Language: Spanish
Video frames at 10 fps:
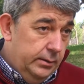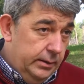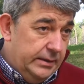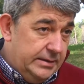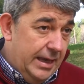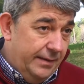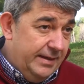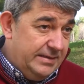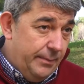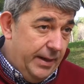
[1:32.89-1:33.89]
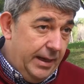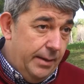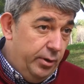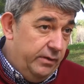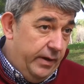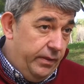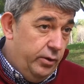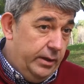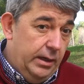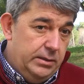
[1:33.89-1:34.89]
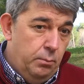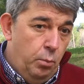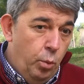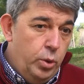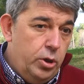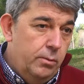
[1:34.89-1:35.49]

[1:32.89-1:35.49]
de esta, de esta plaga, proliferación que es muy